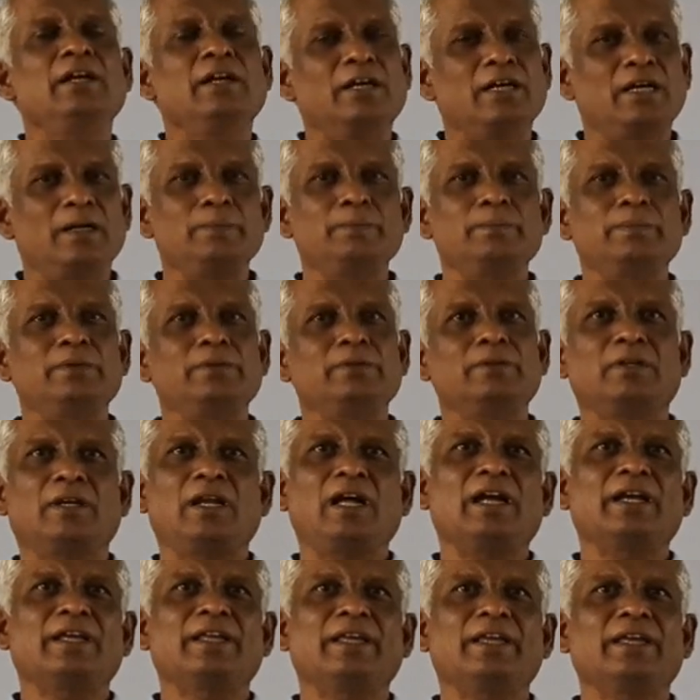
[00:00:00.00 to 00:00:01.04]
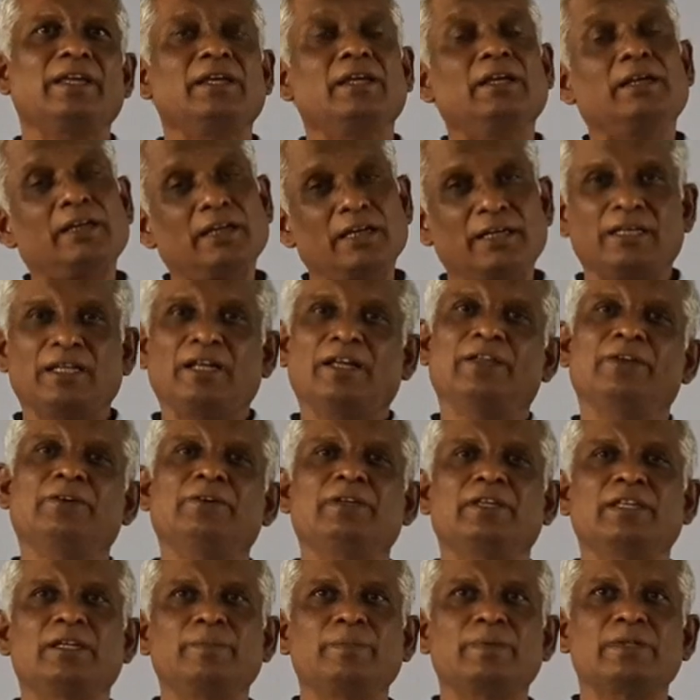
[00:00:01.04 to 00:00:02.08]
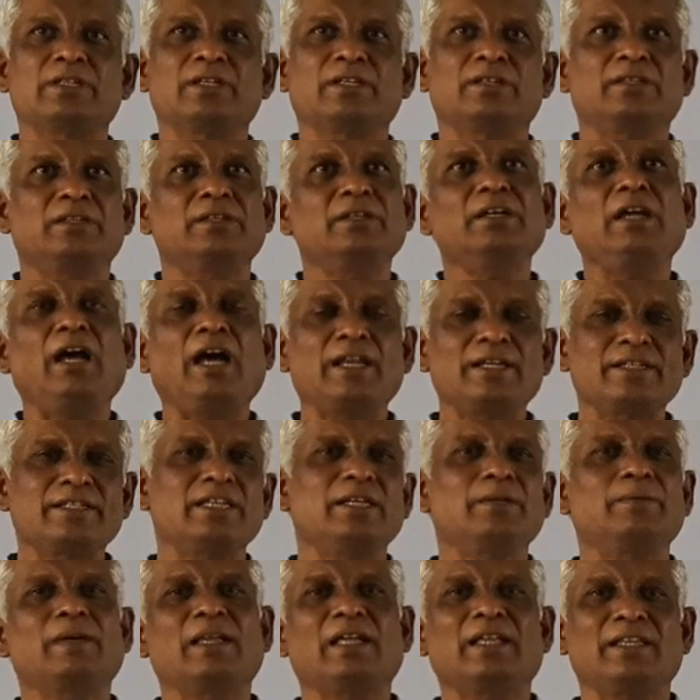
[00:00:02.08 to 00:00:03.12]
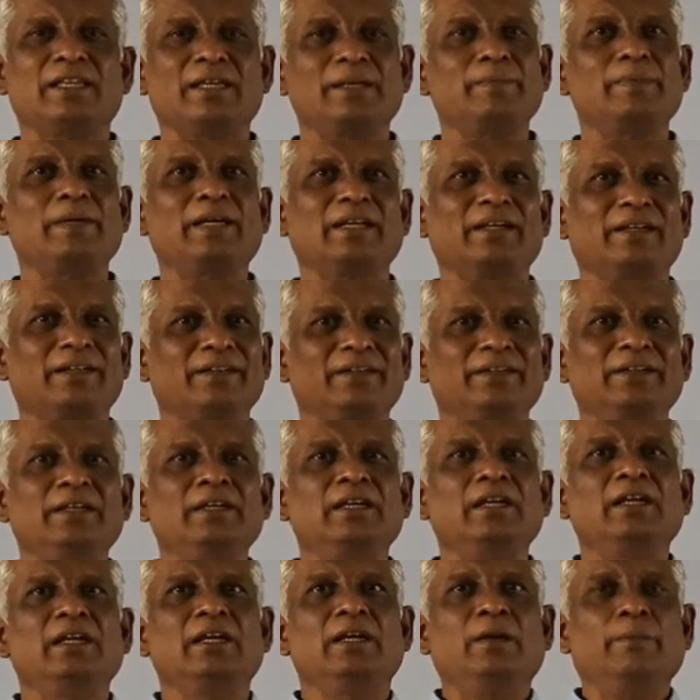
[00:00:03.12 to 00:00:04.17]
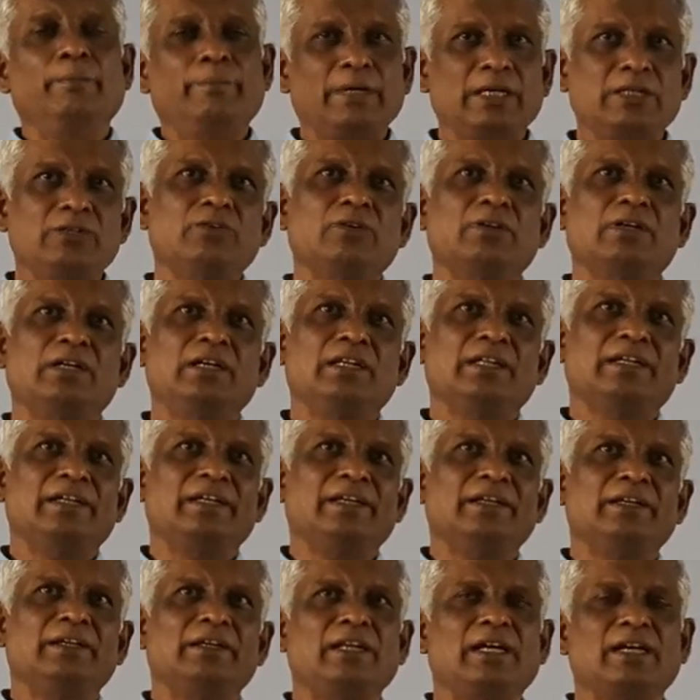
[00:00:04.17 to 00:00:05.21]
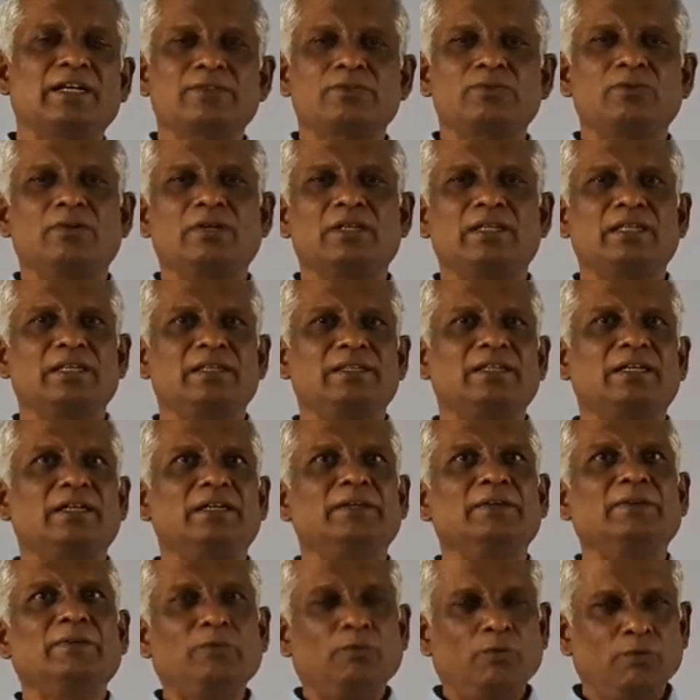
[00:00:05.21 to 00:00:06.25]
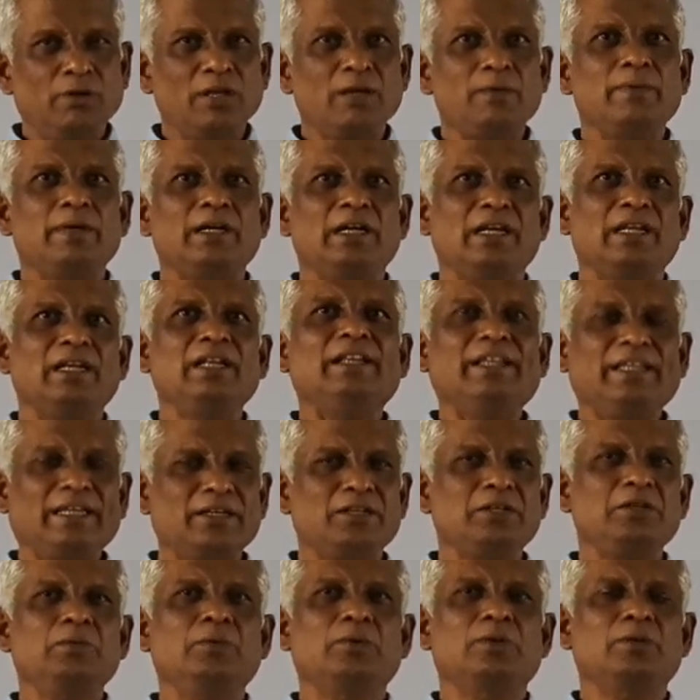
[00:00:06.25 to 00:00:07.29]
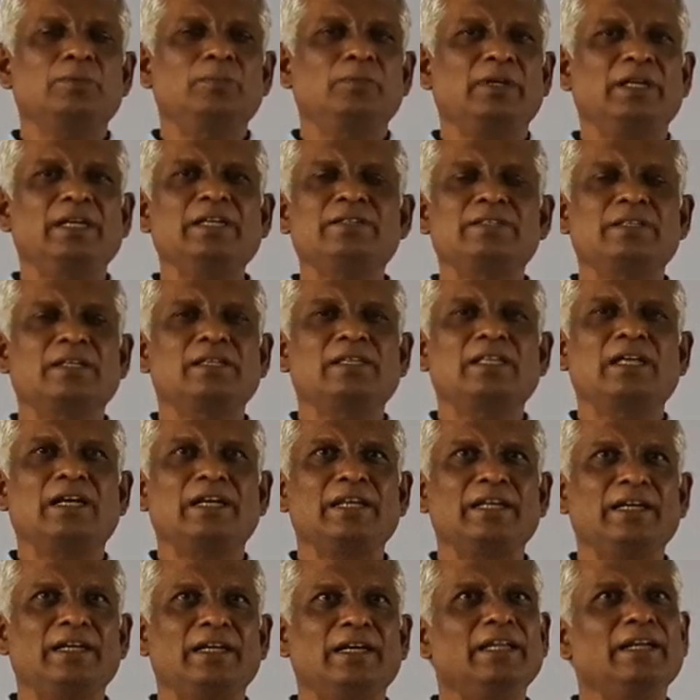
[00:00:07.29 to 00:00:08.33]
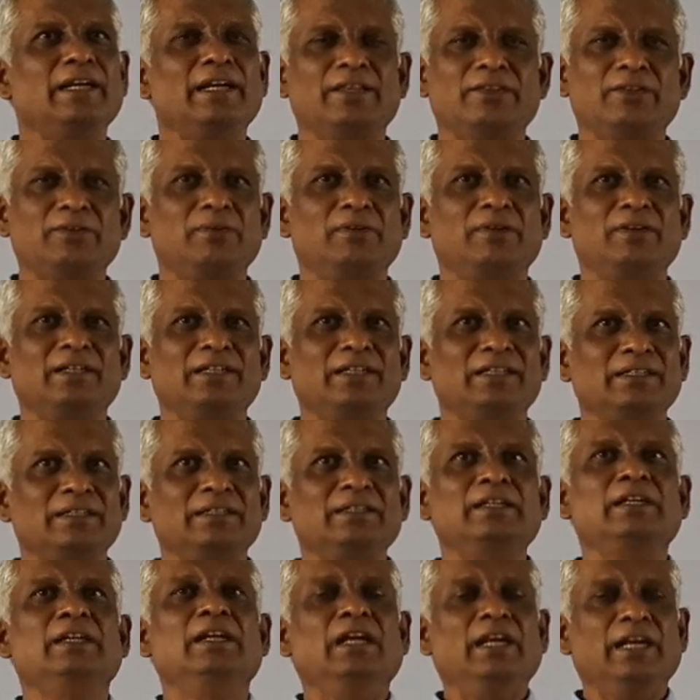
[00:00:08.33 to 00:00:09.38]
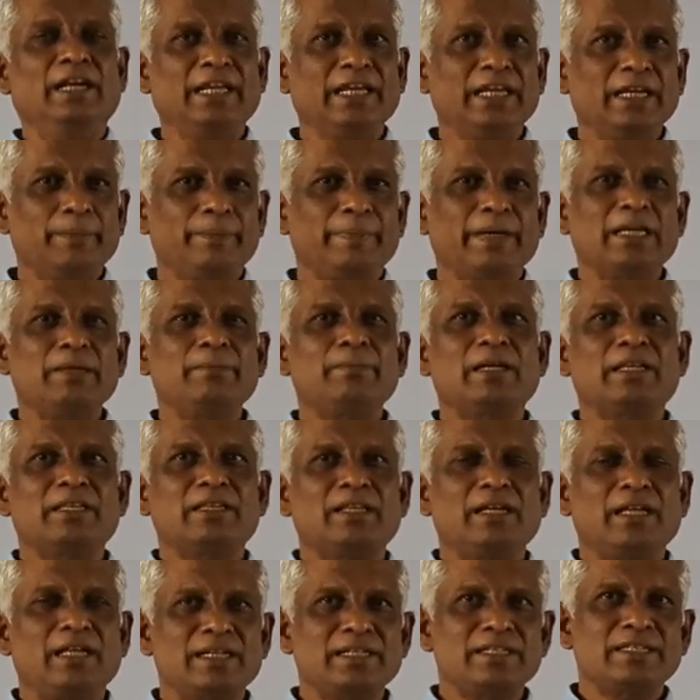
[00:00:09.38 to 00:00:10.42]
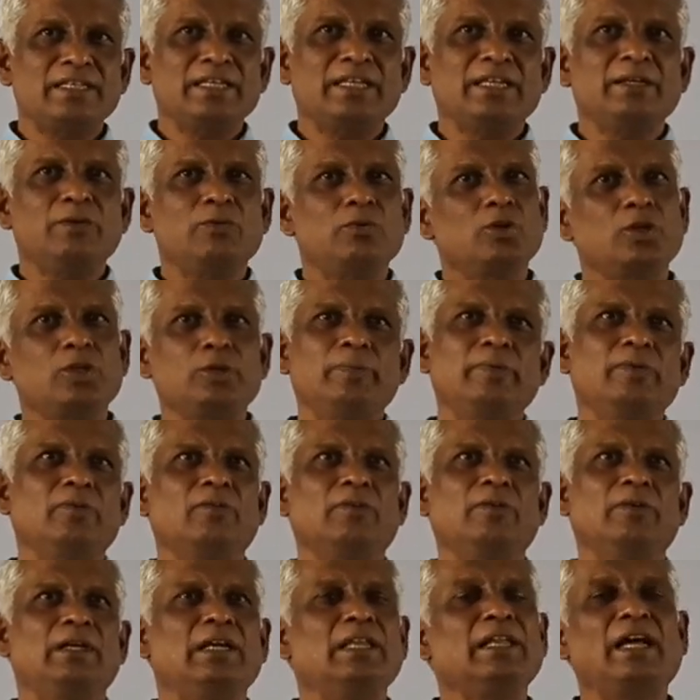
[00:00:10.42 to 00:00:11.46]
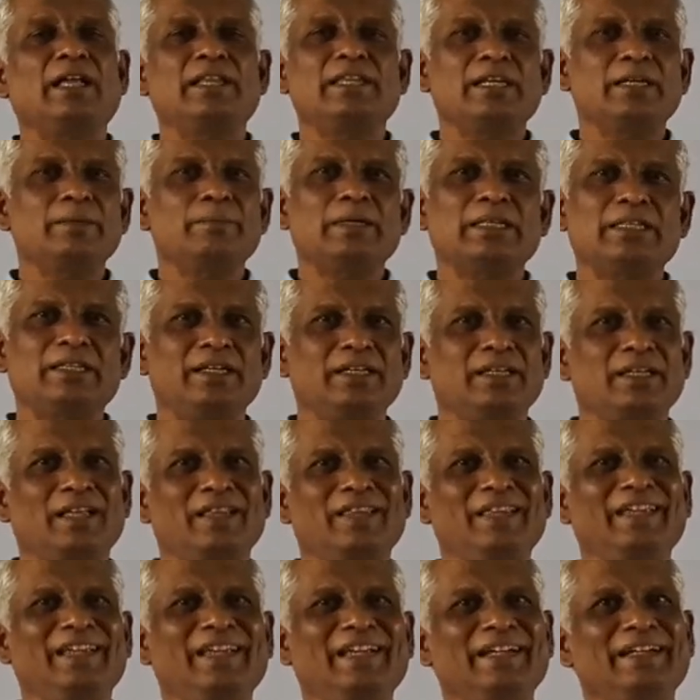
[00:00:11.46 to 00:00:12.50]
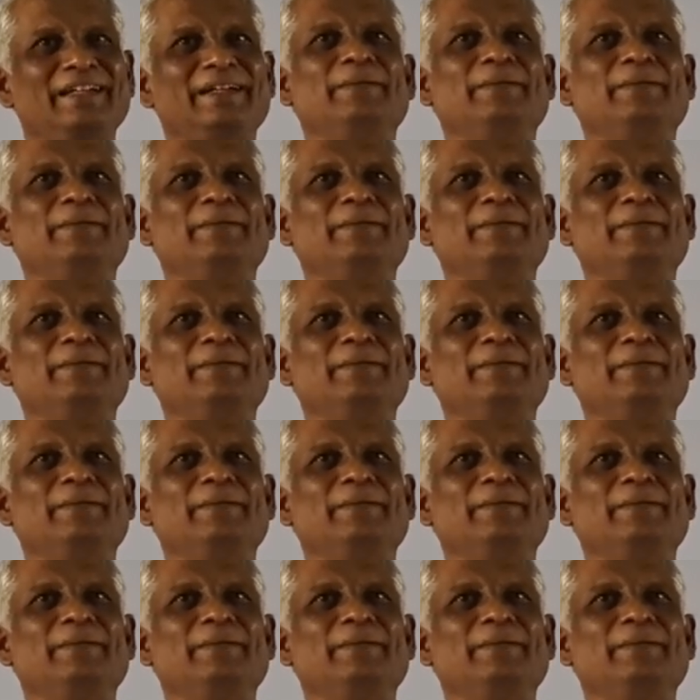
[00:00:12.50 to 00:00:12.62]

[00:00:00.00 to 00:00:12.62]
கம்பு ராகி கட்டாயம் இரும்பு சத்து அரிசியை விட அதிகமாக இருக்குது பெற்றோர்களுக்கு நாங்கள் சொல்கிறது தான் உணவுகளில் தினம் ஒரு முறை சிறுதானியங்களை எடுத்துக்கொள்ளுங்கள் நீங்கள் பயன்படுத்துகிற அரிசி கோதுமை உணவுகளை அதிகமாக தீட்டாதீங்க